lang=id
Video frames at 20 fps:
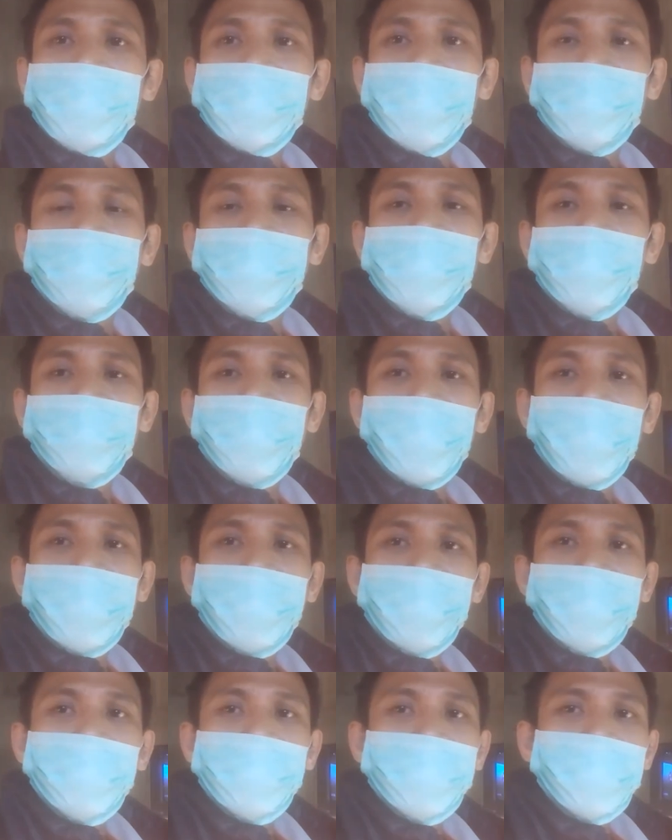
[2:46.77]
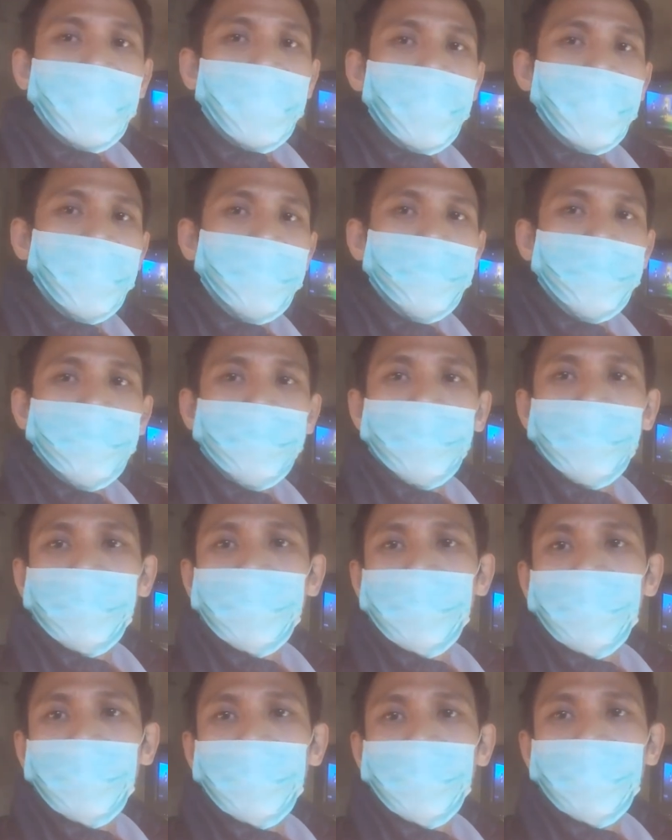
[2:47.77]
Sampai jumpa lagi. Salam
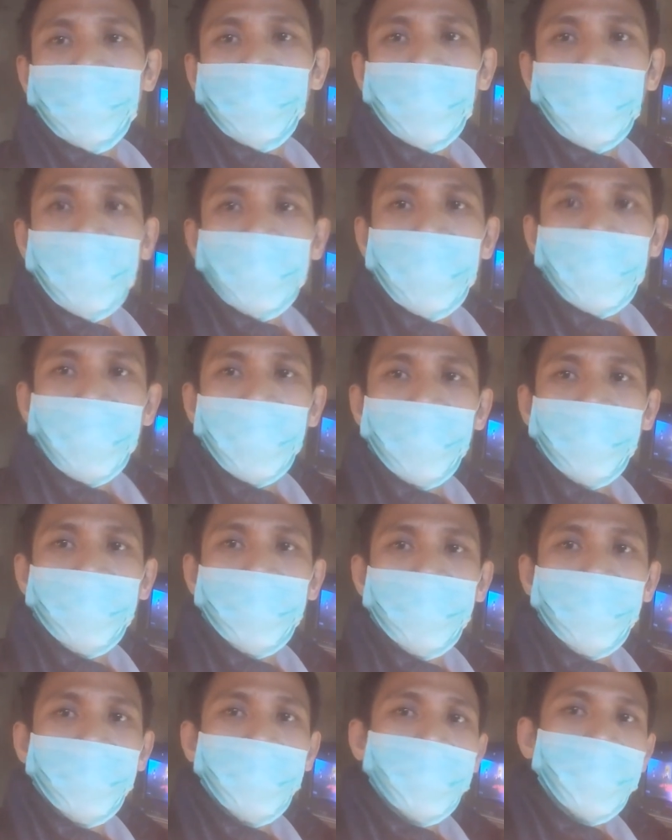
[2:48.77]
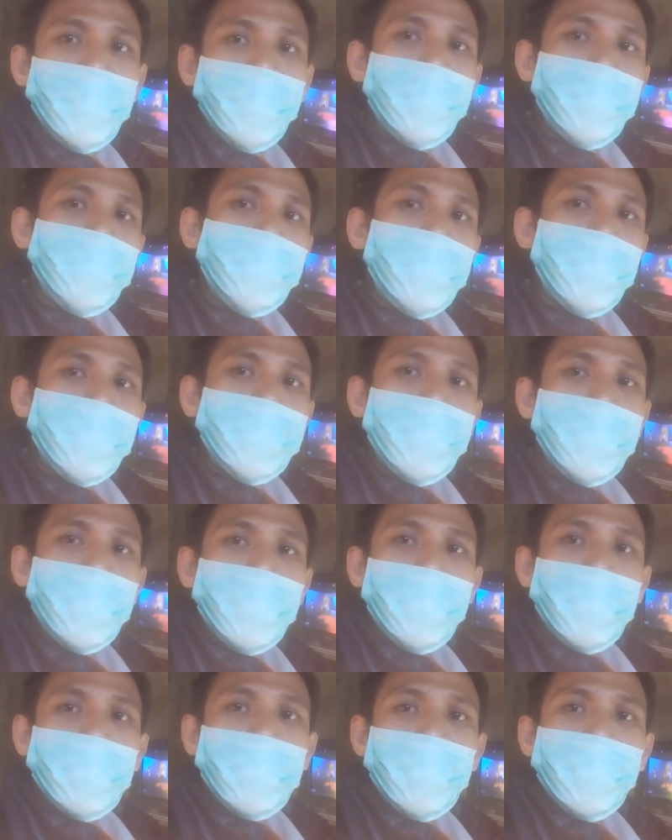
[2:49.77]
sehat selalu, jaga
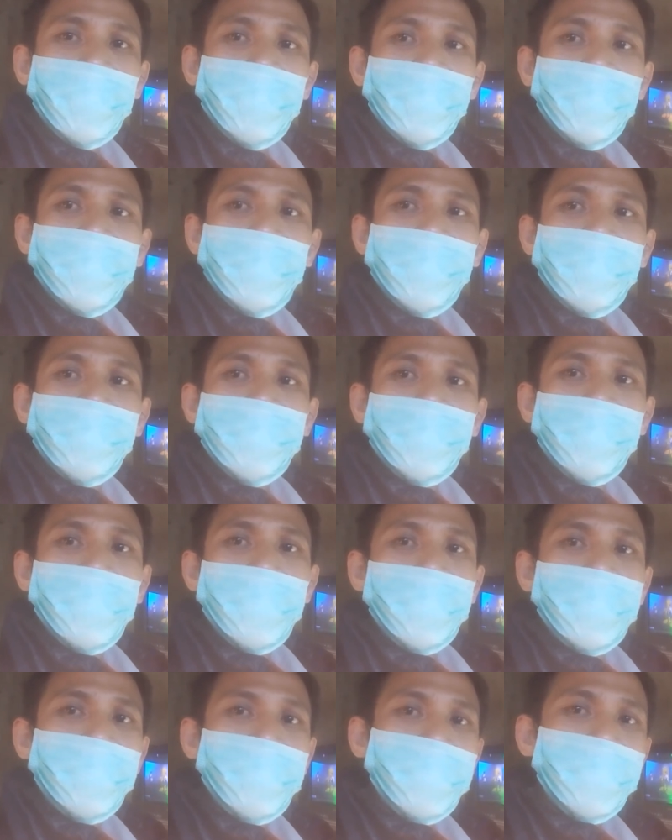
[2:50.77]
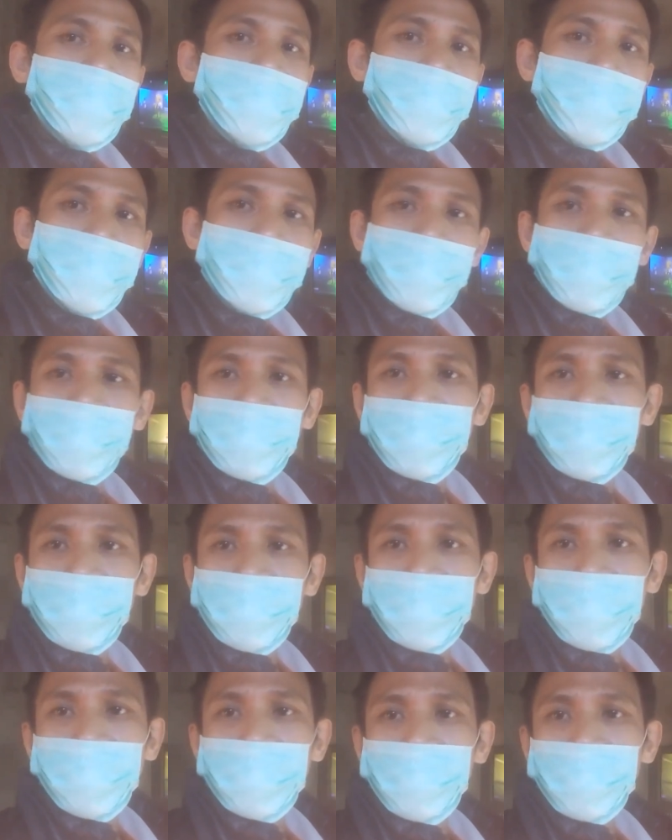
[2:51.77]
jarak, dan
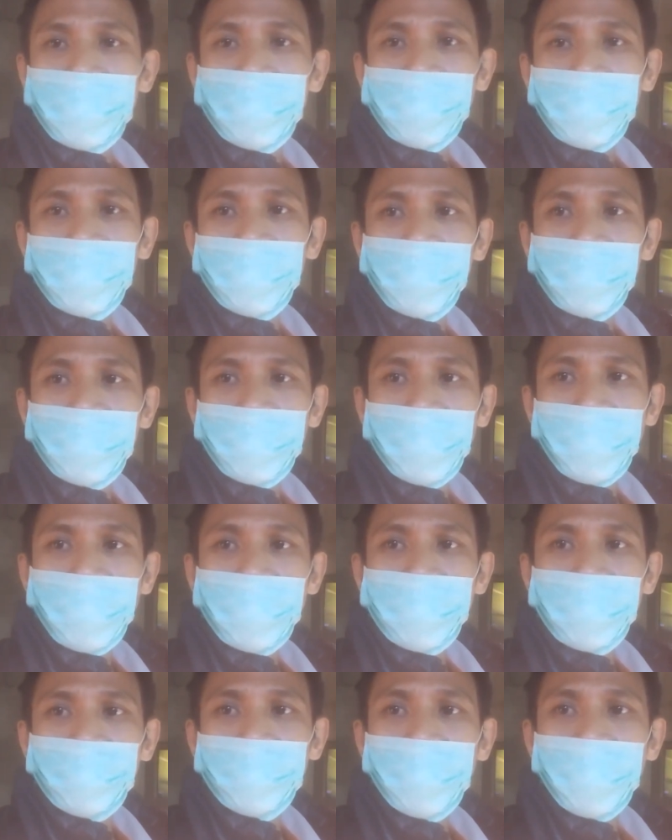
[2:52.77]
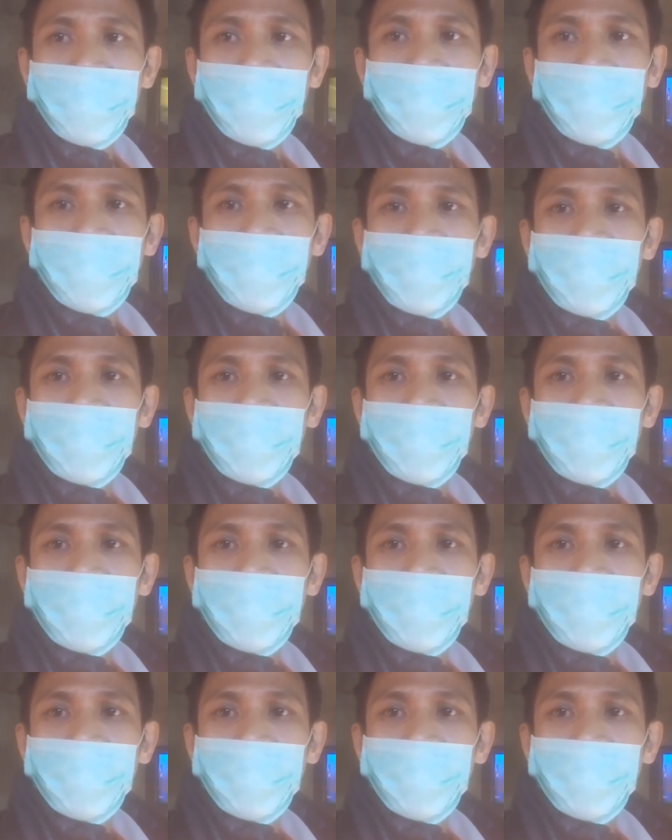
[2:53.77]
sukses untuk kita semua.